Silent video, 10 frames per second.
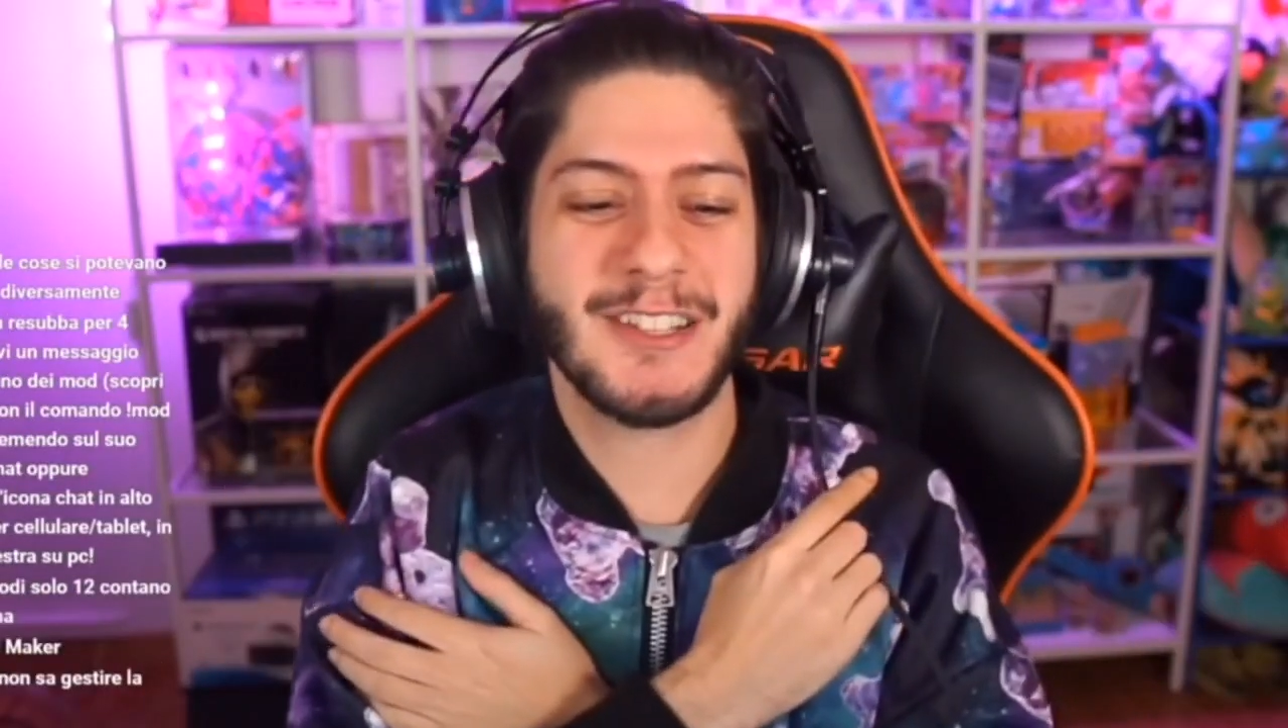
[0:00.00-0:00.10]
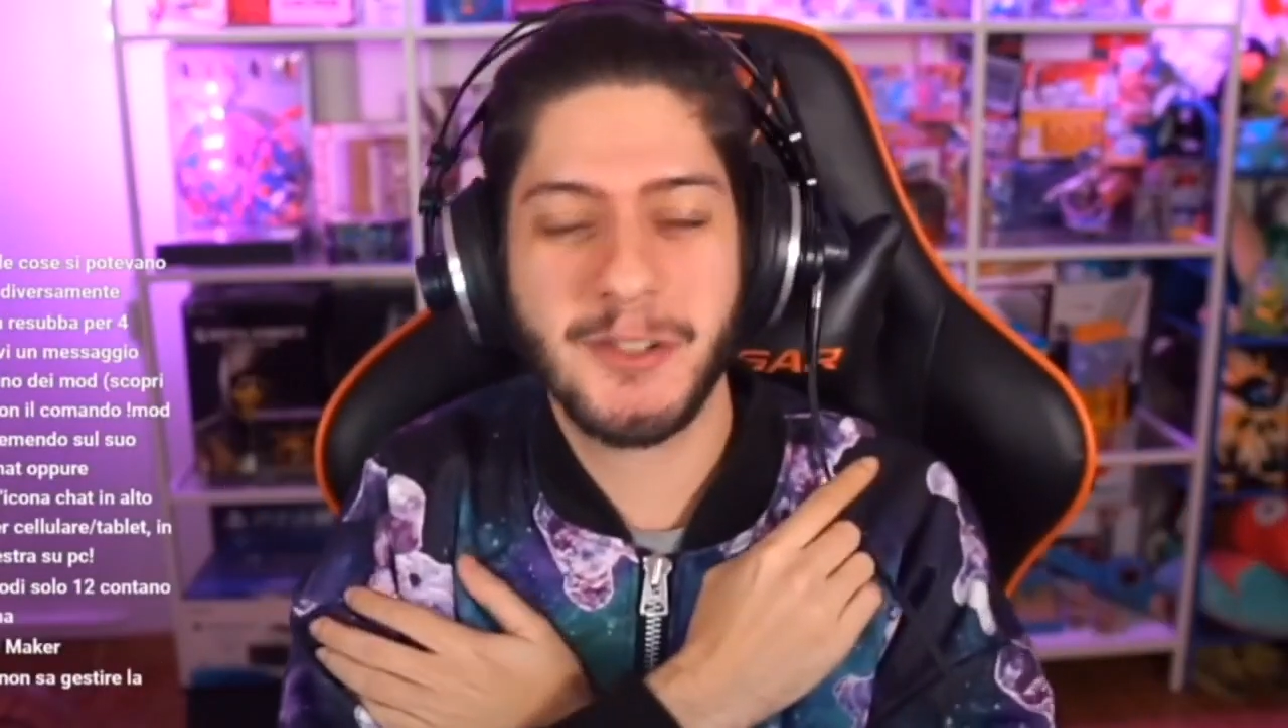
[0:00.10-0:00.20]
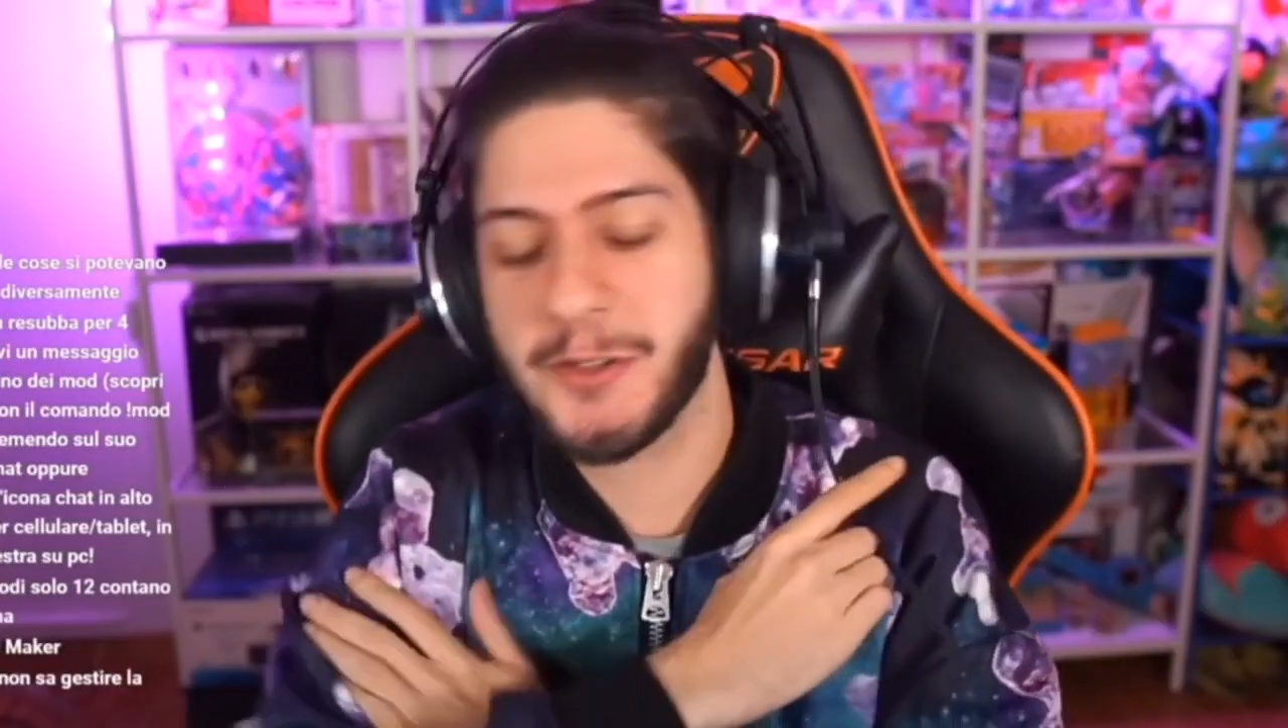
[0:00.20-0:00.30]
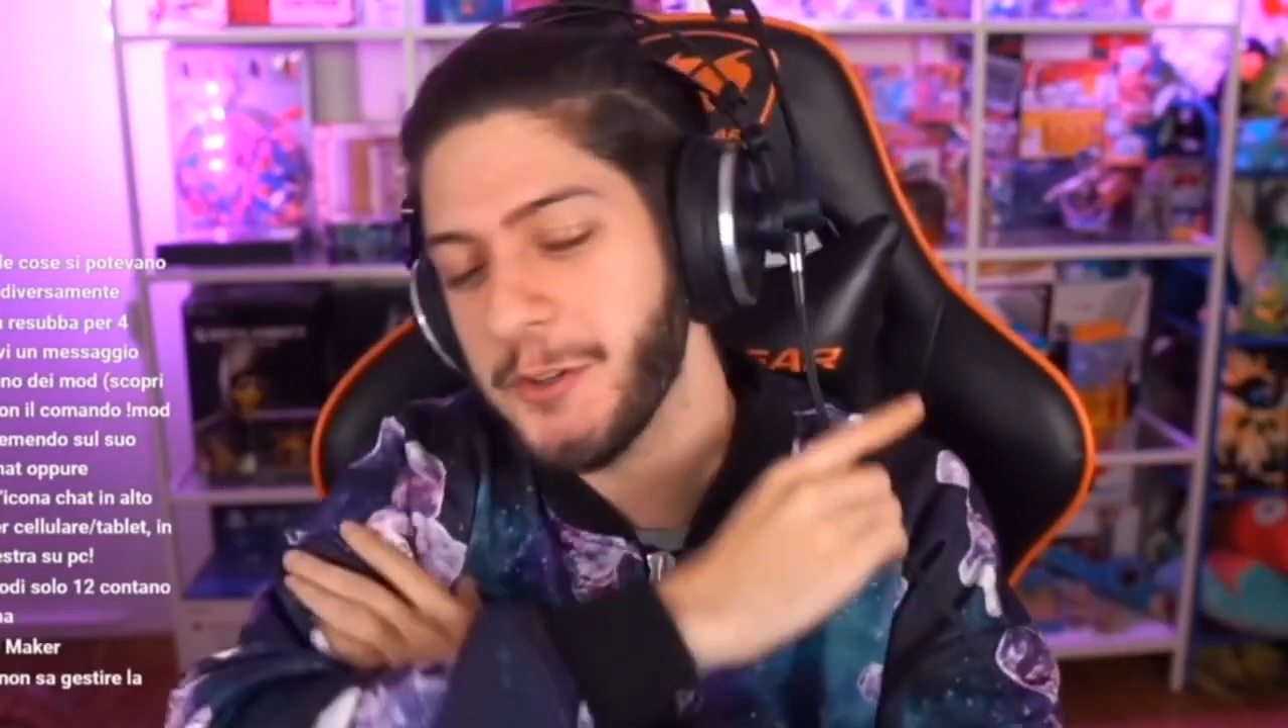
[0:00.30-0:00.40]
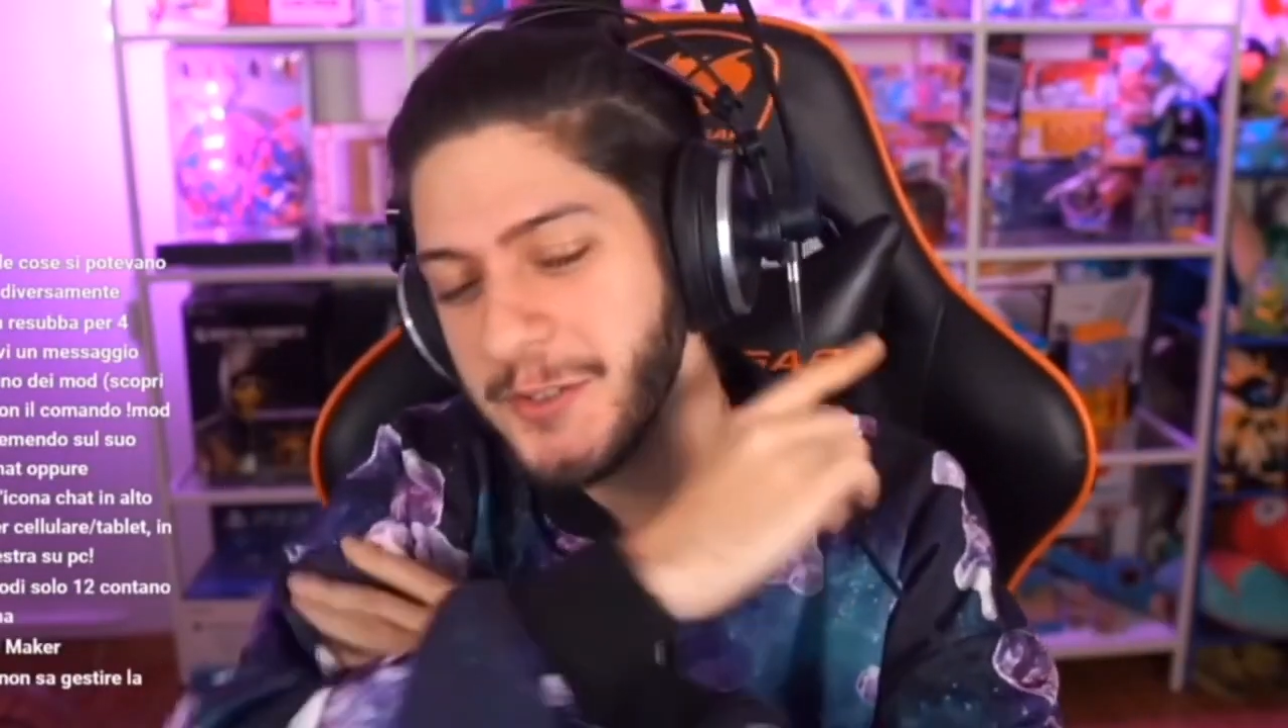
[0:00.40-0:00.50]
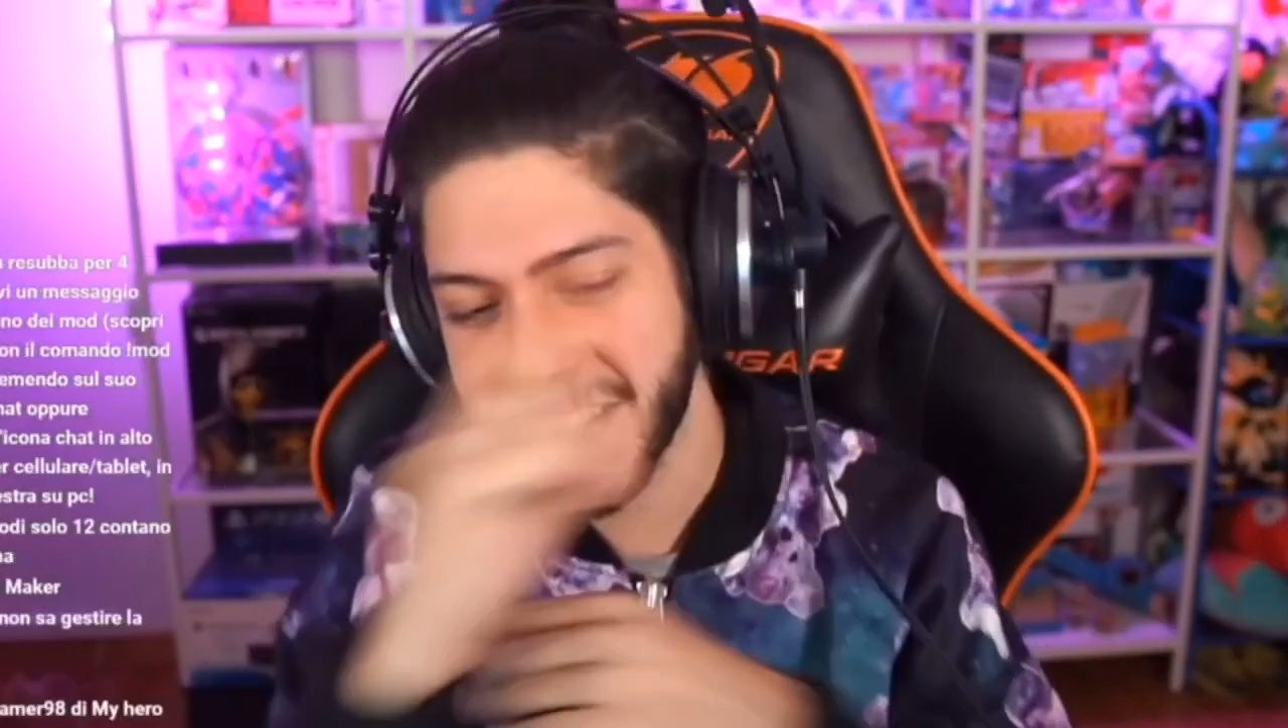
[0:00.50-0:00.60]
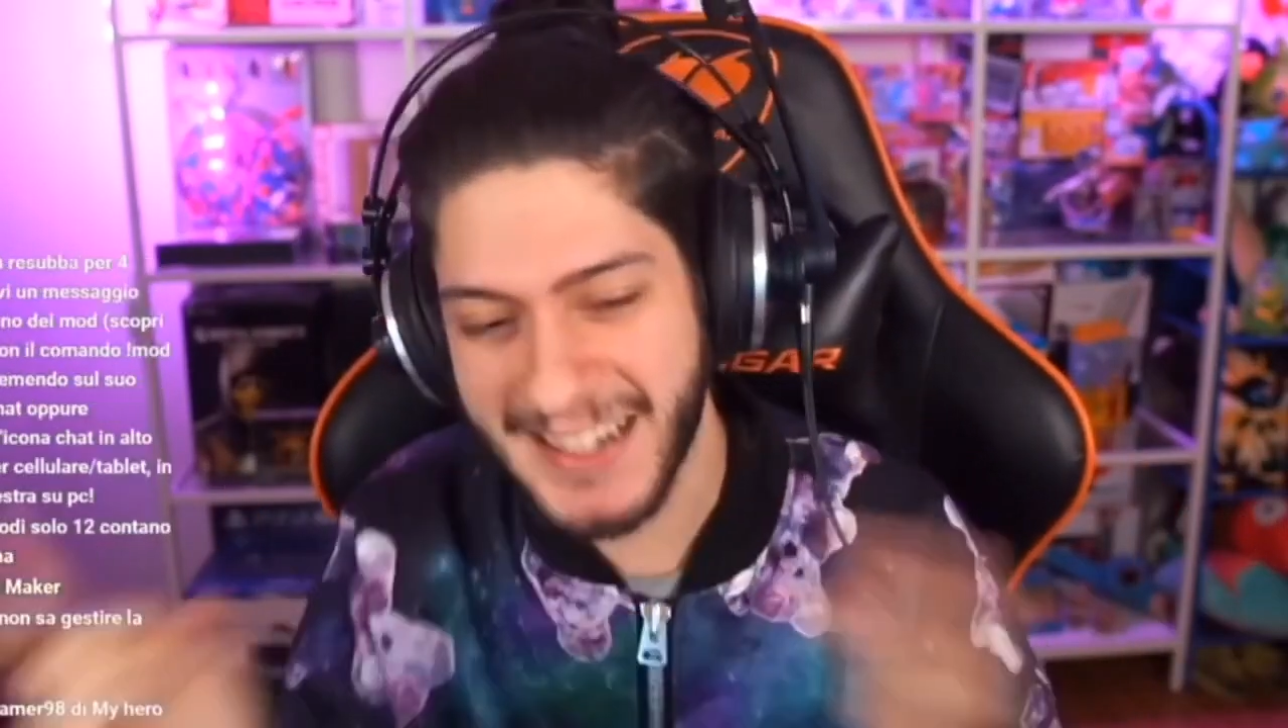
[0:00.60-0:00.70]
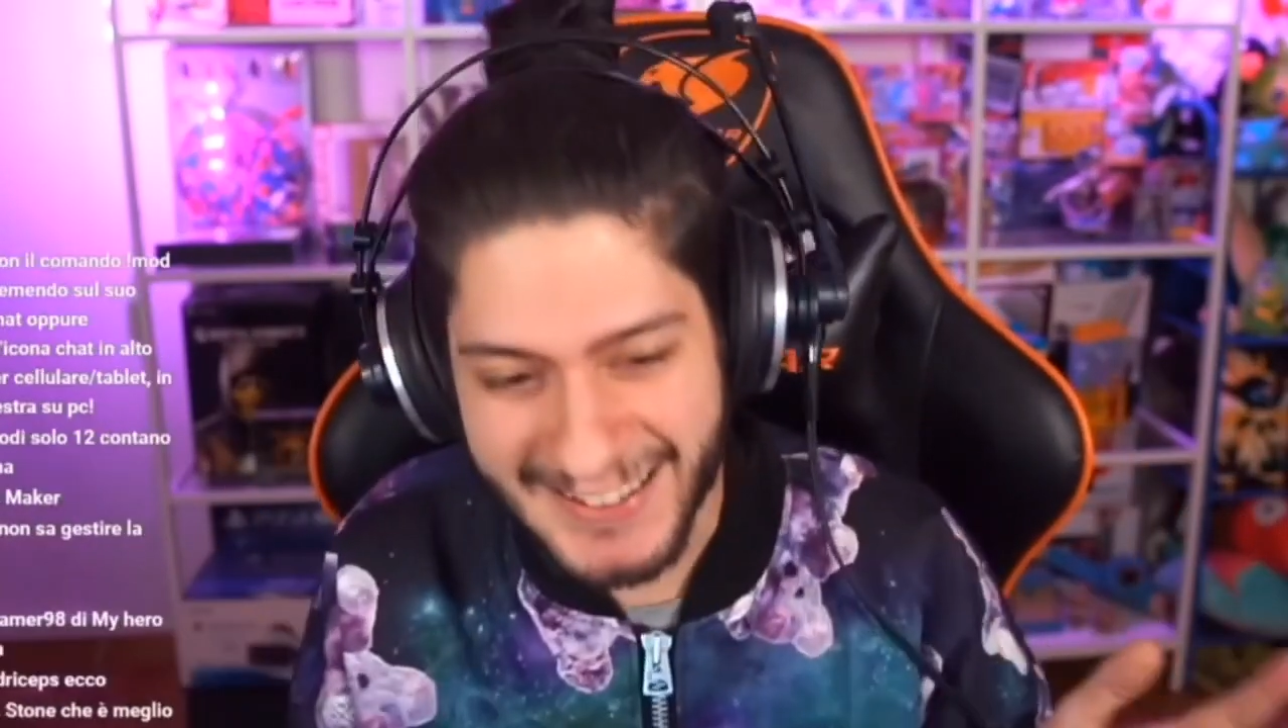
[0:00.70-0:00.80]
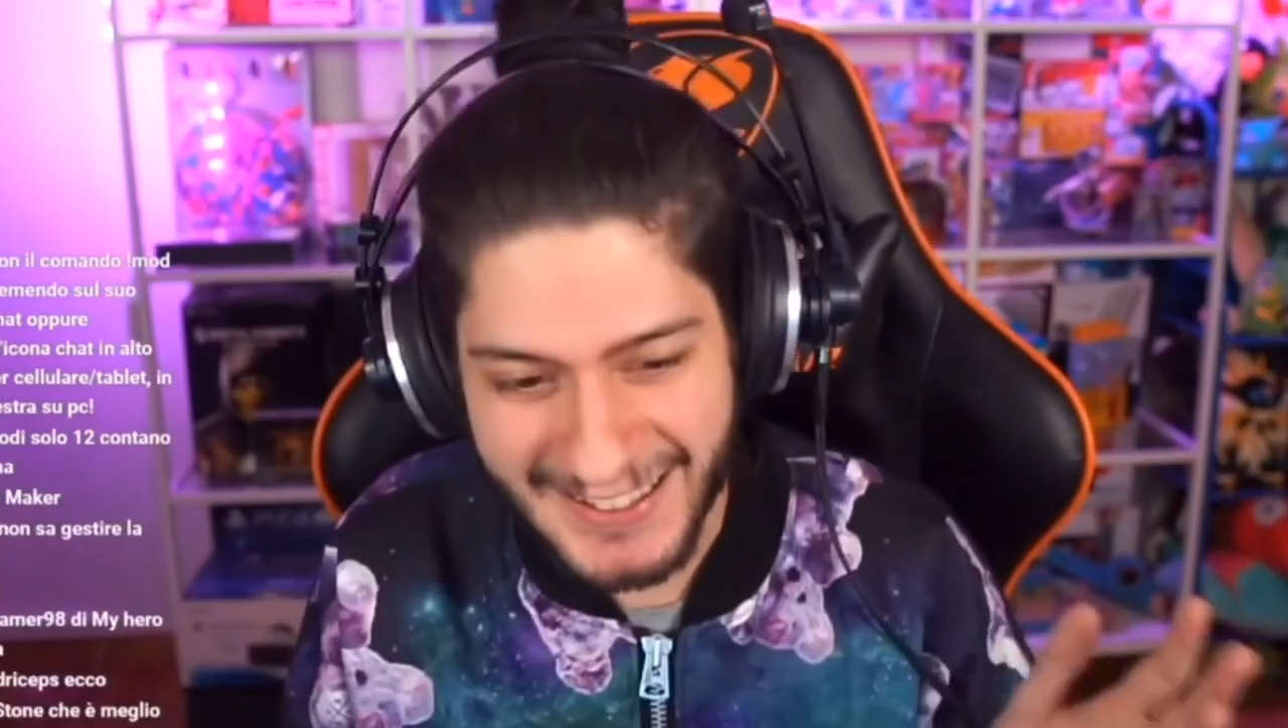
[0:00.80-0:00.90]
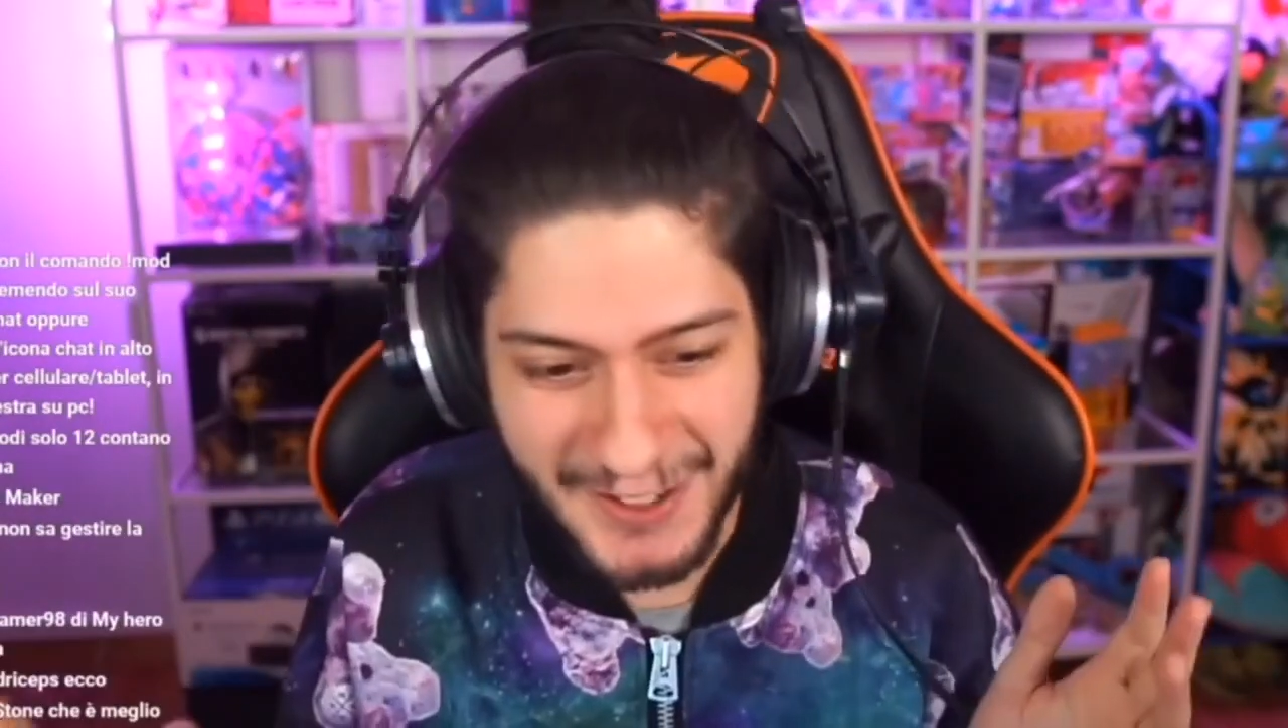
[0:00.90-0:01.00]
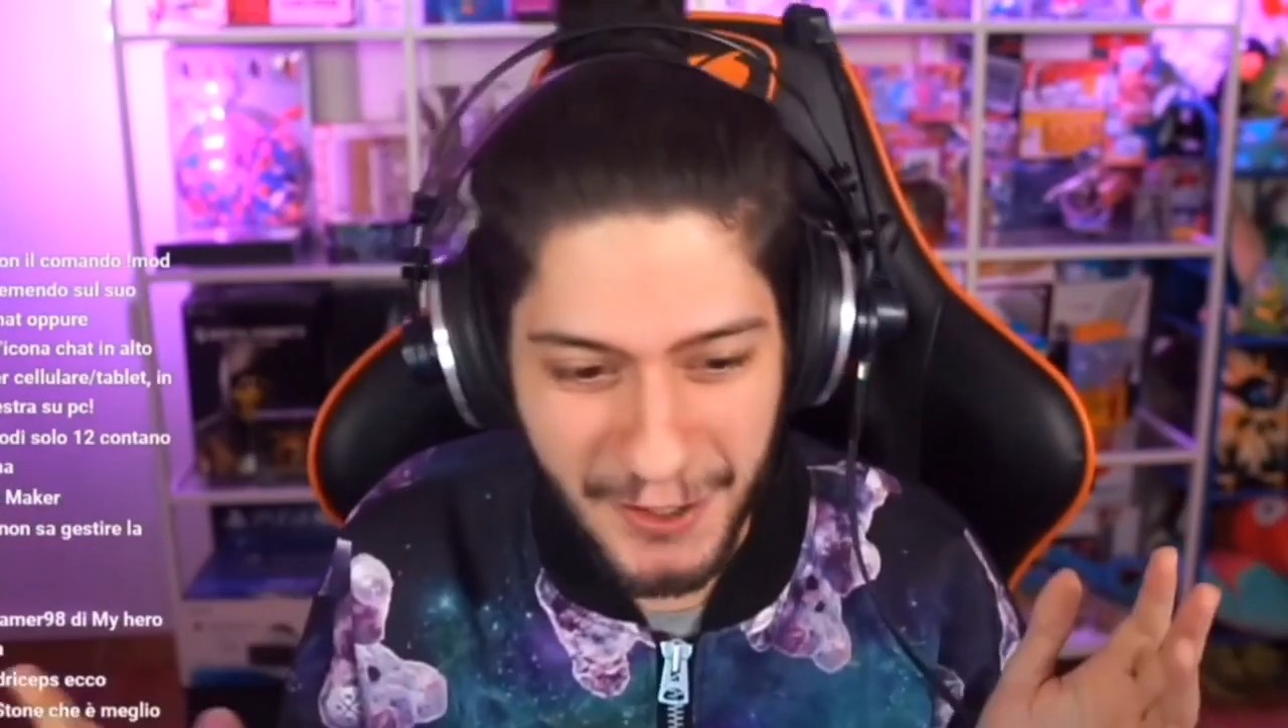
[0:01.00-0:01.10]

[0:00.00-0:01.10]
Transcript: stronzata